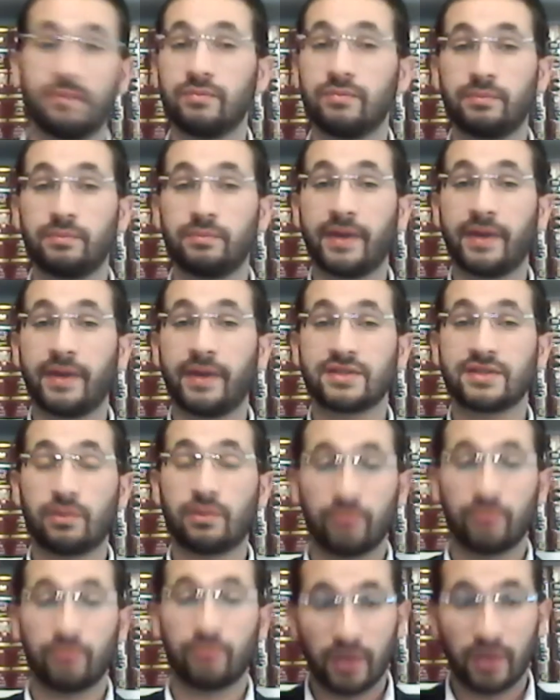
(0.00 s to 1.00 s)
Par
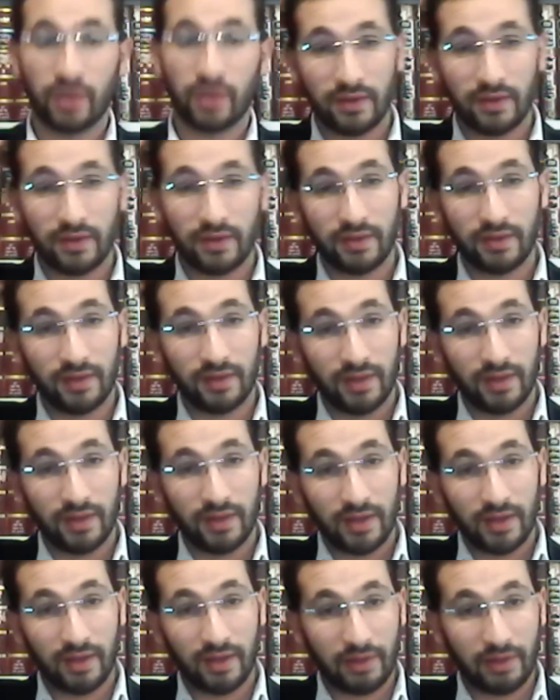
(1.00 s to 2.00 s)
exemple, les,
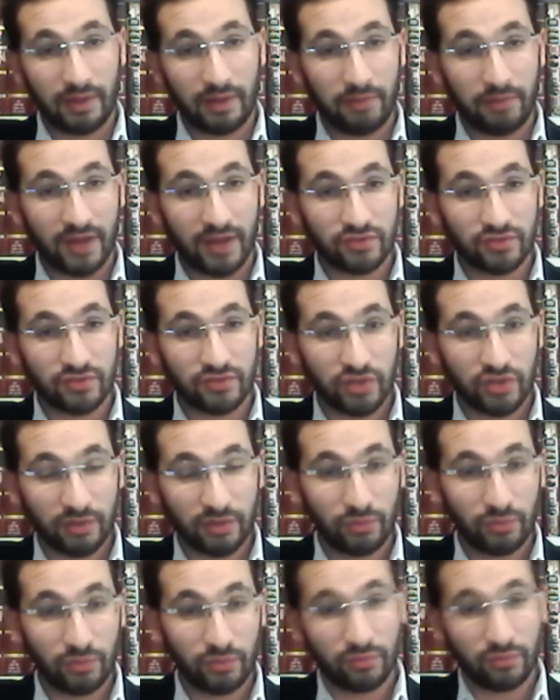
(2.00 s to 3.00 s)
les Chabad,
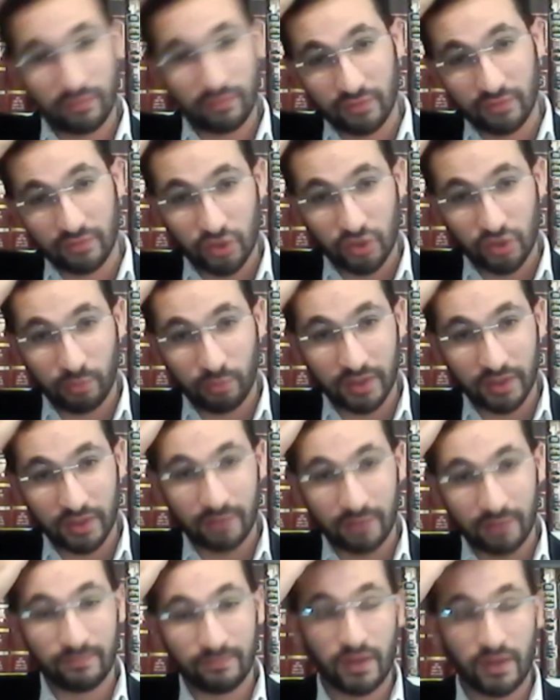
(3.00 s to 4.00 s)
Shichiou, chez
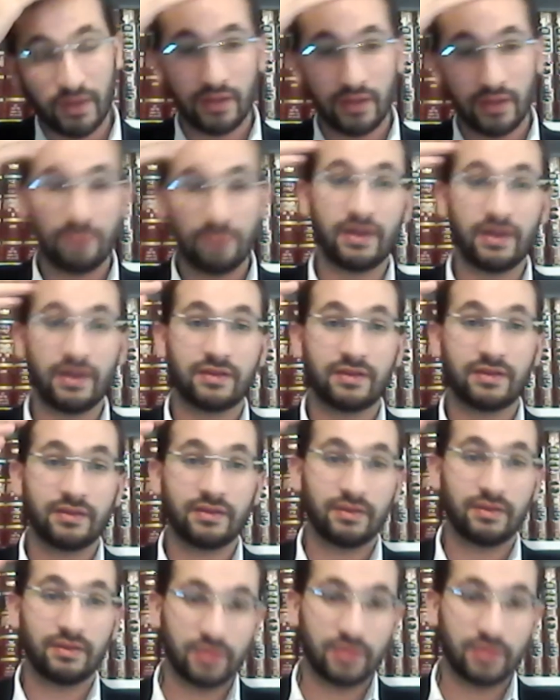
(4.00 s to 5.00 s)
ils mettent,
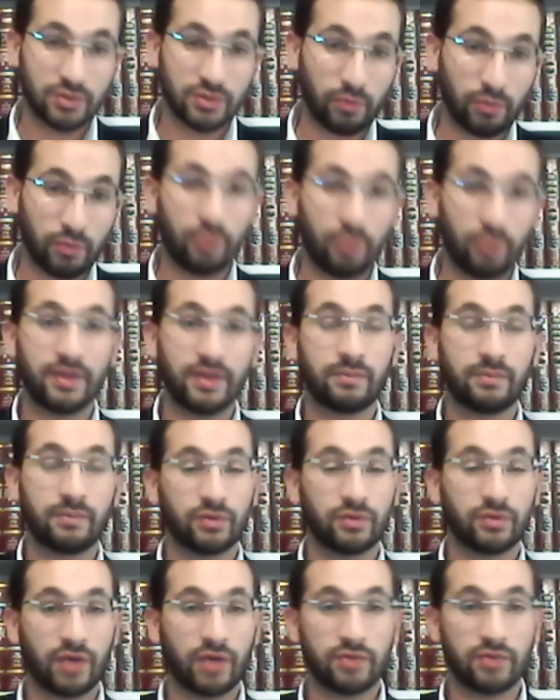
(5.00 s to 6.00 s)
ils se promènent
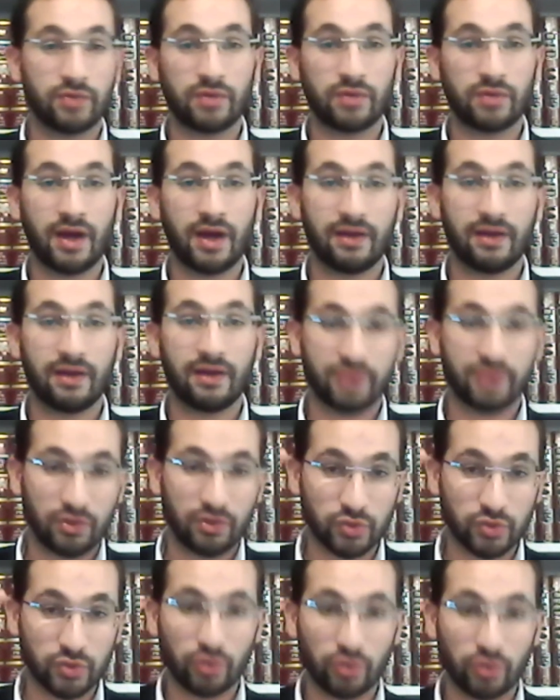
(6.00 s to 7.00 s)
pendant Hanouka avec
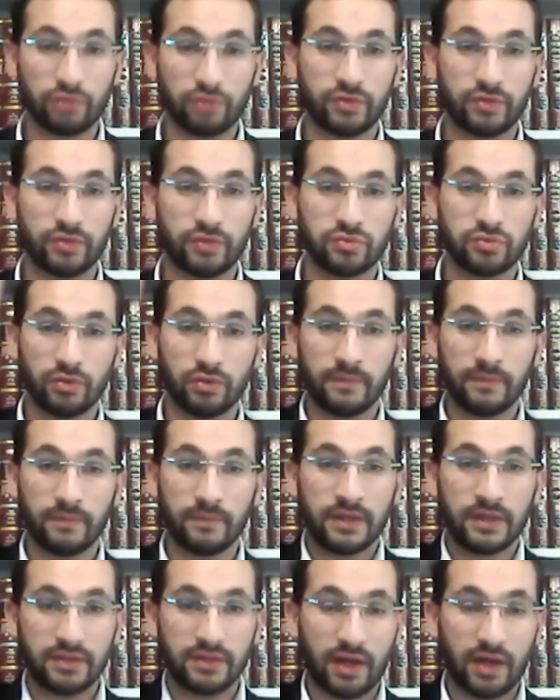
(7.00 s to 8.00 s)
sur leur voiture
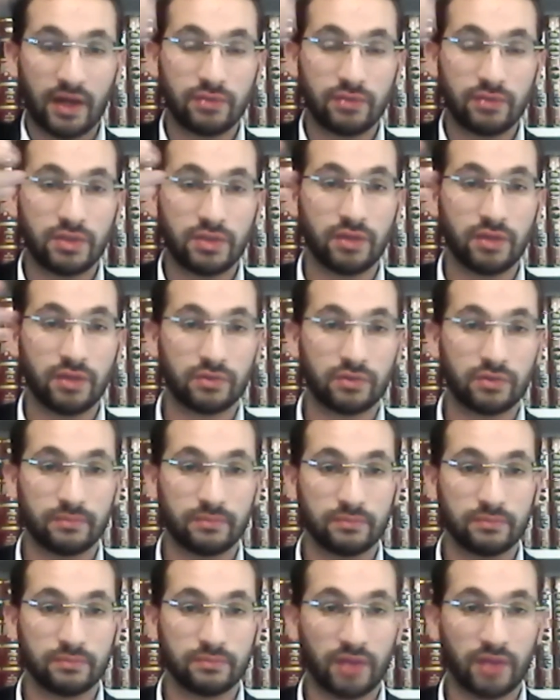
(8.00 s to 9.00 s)
des Hanoukiot,
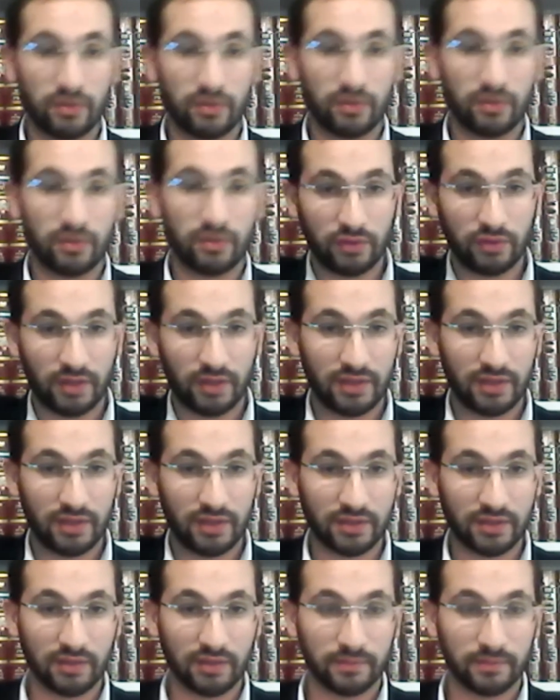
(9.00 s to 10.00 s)
des électrique
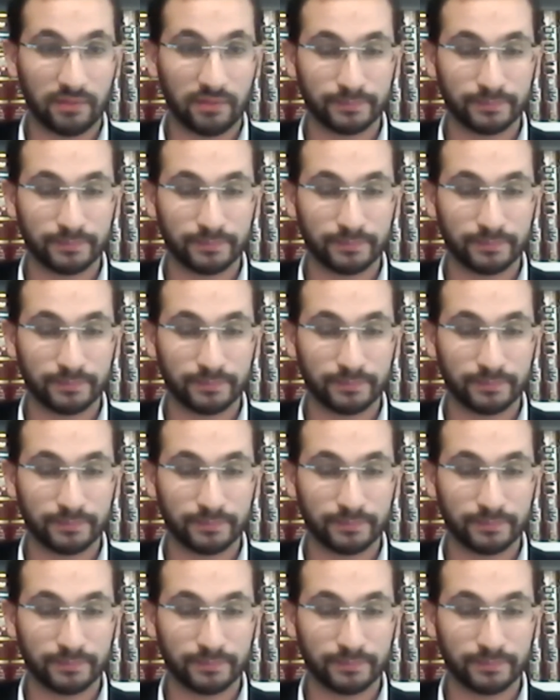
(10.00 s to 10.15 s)
électriques.